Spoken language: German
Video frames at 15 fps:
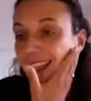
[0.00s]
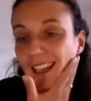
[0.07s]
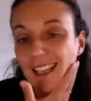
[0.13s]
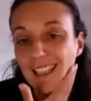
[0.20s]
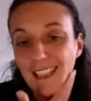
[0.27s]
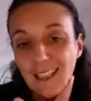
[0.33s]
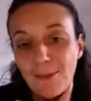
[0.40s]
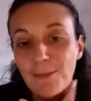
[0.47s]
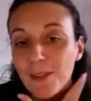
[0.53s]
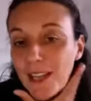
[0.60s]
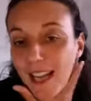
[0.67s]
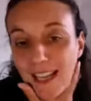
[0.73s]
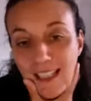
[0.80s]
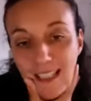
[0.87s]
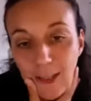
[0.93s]
Ich habe mir
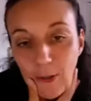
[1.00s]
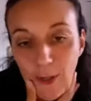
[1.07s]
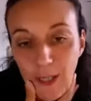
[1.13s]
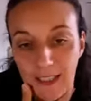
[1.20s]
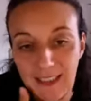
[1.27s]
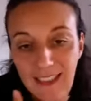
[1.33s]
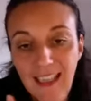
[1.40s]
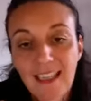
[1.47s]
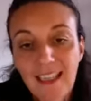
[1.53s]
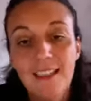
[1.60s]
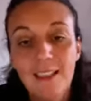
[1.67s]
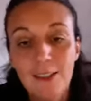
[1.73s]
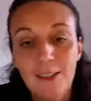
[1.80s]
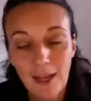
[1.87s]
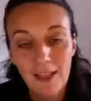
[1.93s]
lange darüber Gedanken
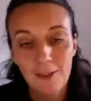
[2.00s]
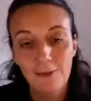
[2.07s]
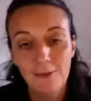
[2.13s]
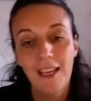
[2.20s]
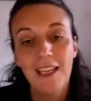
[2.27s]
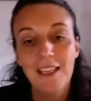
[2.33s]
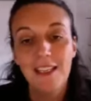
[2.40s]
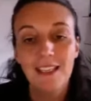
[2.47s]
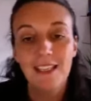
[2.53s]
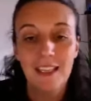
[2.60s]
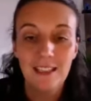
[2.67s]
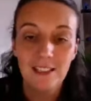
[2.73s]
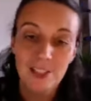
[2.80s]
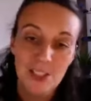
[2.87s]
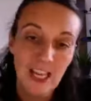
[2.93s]
gemacht, welche
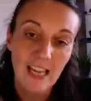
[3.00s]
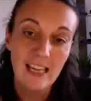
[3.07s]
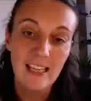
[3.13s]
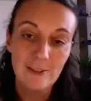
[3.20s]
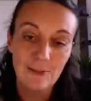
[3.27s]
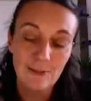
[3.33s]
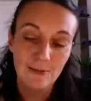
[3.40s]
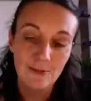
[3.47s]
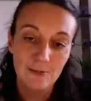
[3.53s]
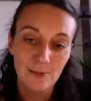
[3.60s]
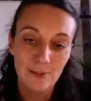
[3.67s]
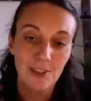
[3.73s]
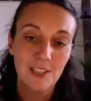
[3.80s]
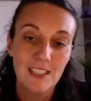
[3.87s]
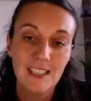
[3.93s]
Entscheidung
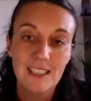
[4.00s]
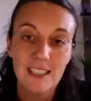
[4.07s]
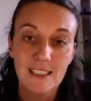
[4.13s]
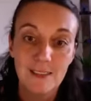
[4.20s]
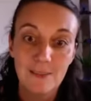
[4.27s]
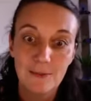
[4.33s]
wirklich